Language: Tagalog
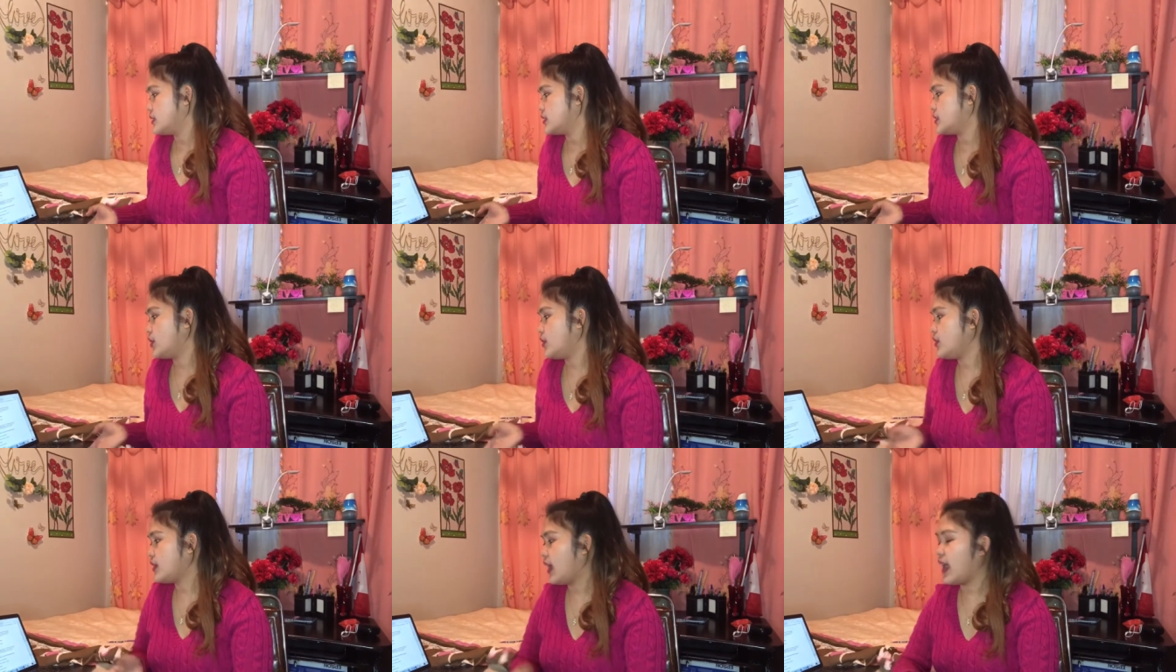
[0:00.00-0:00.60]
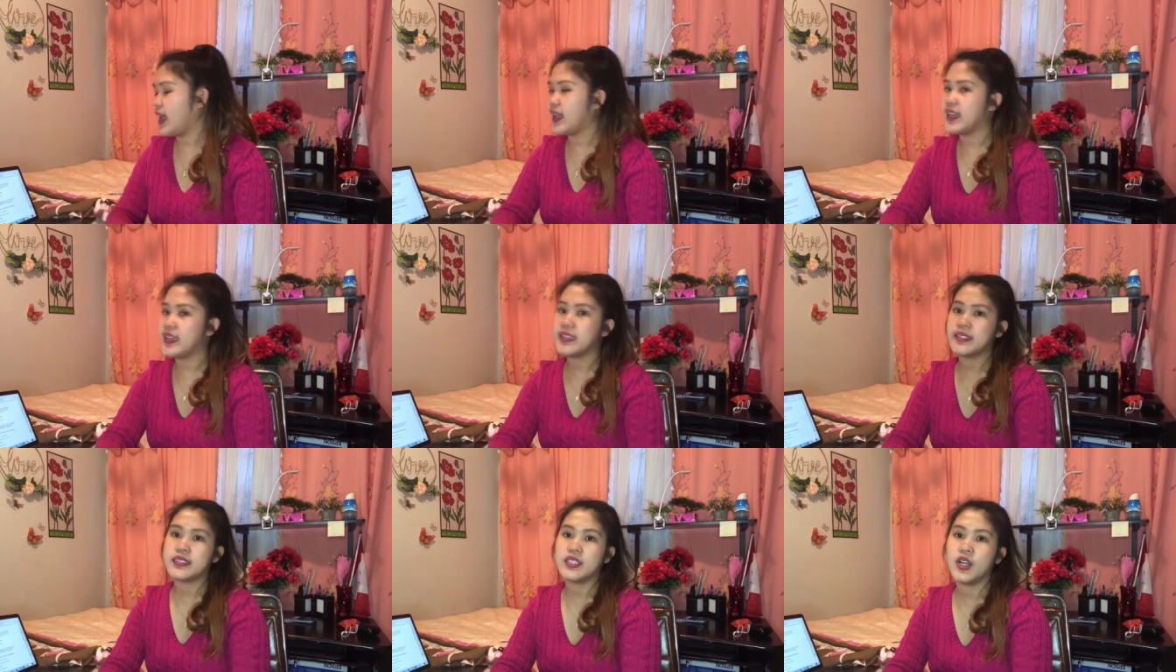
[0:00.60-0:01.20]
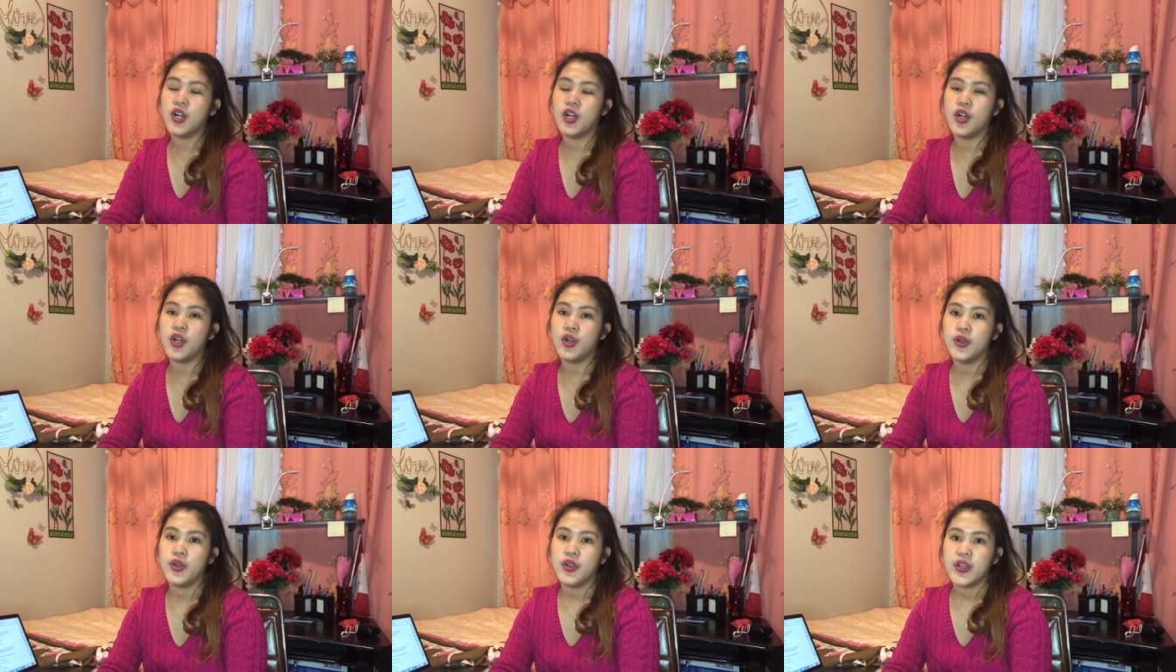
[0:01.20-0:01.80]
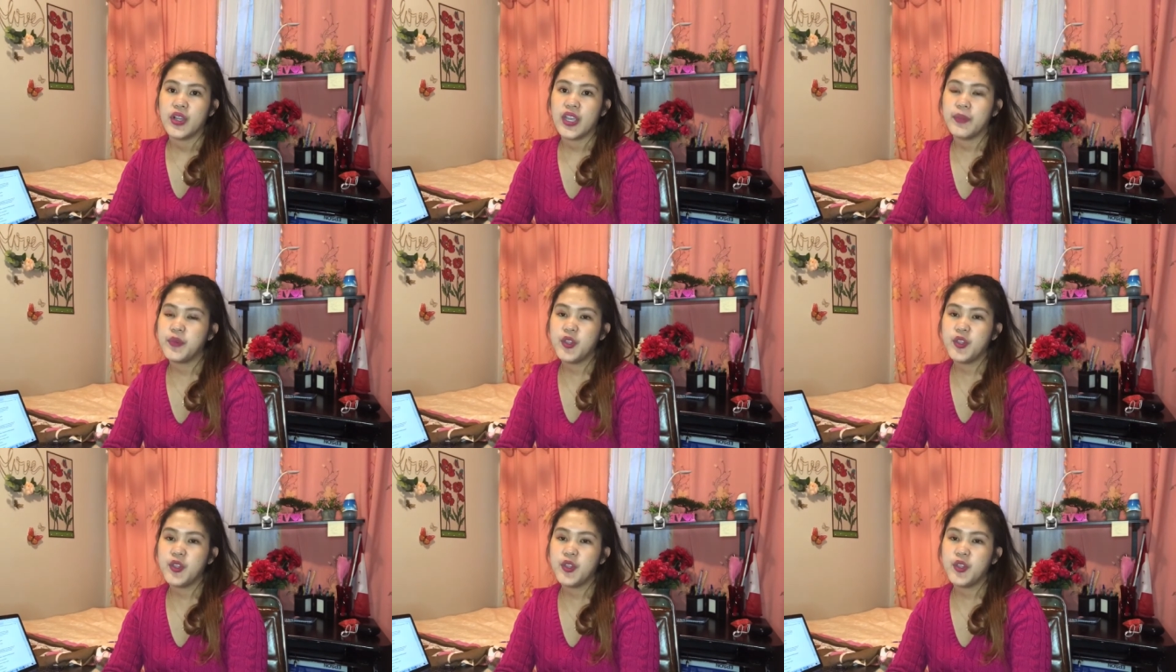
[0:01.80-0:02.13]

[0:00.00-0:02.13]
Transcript: So guys, so Aww.